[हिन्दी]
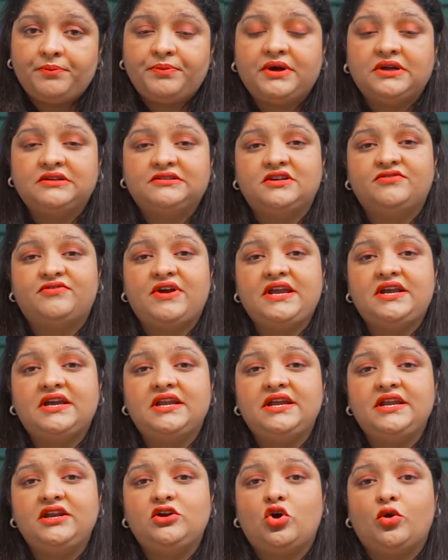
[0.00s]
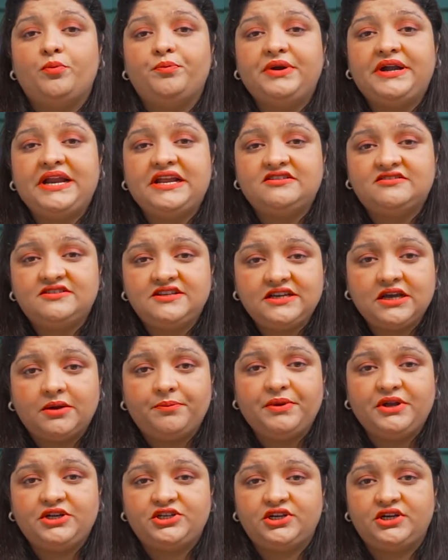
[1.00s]
आपका सर्वाइकल इनकॉम्पिटेंसी का
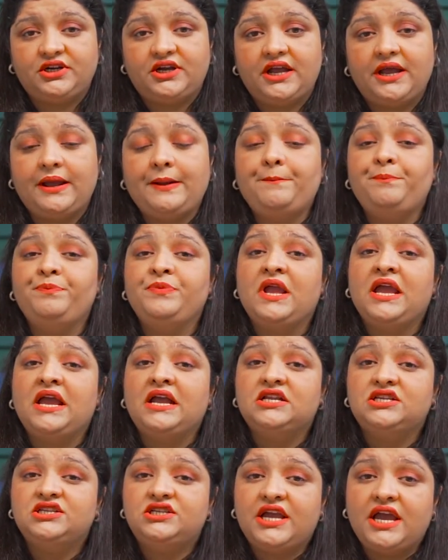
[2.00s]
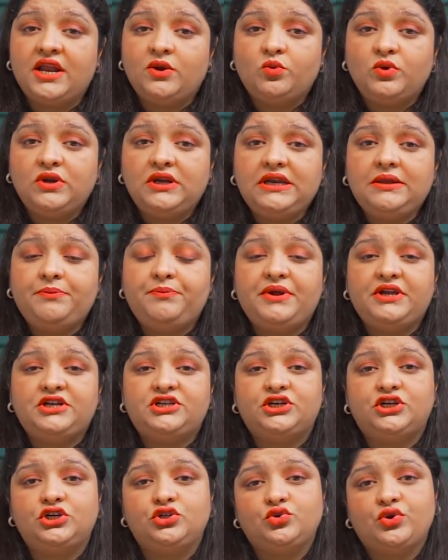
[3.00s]
पेशेंट है जेनवनली
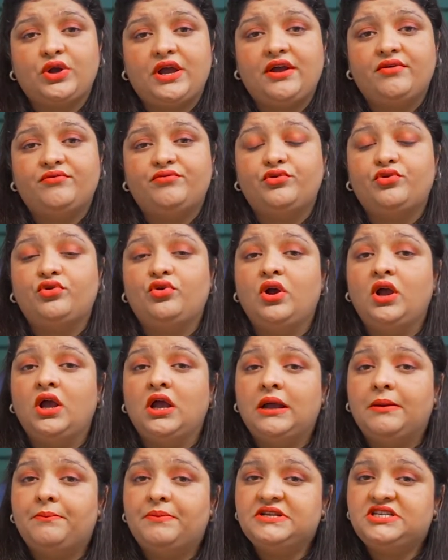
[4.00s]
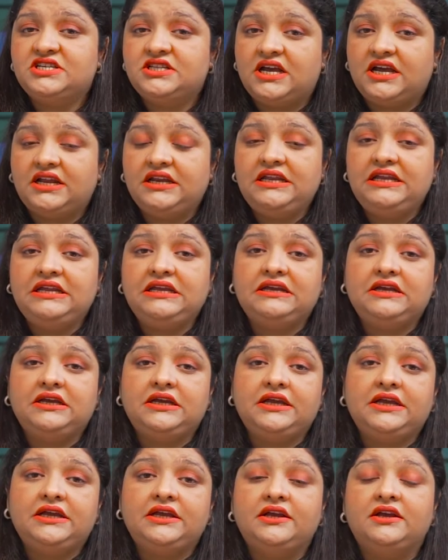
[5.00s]
पेशेंट जो है वो बच्चेदानी
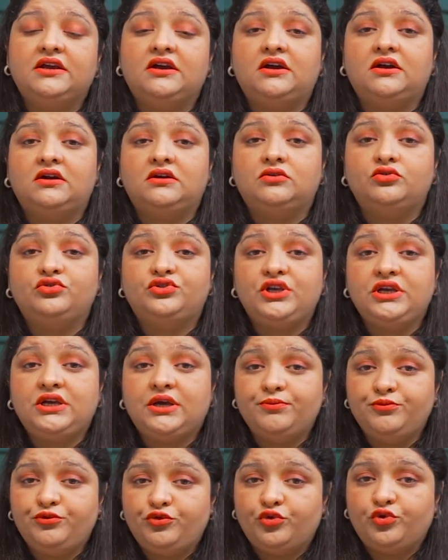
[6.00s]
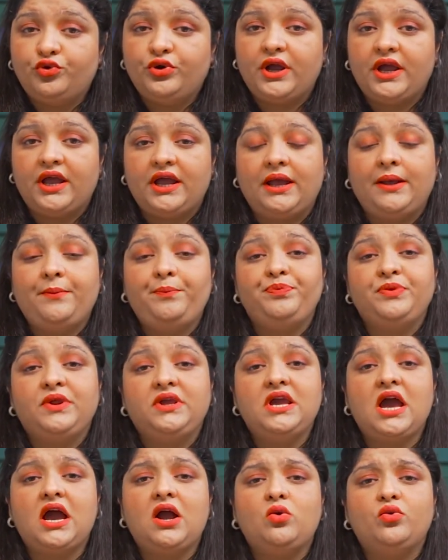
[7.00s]
के आ, उसकी कमज़ोर है
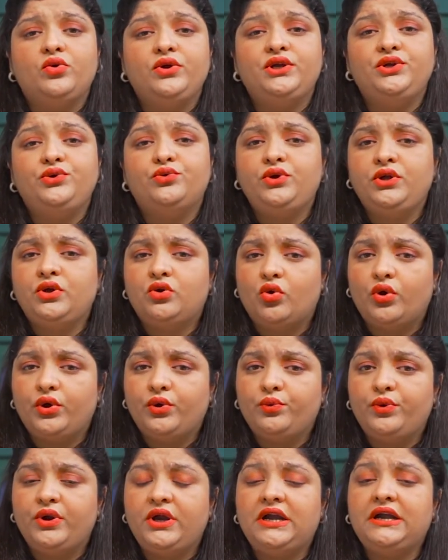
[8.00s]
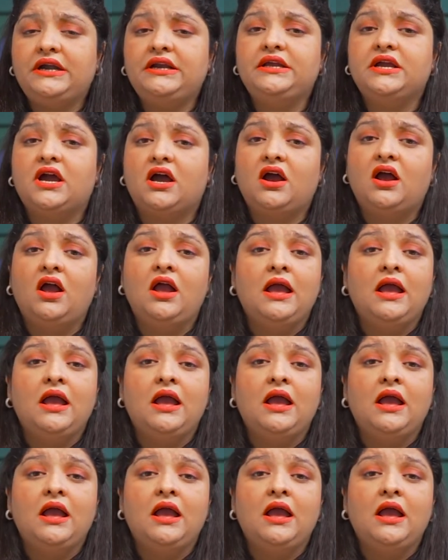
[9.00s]
या कोई यूनिकॉर्नुएट या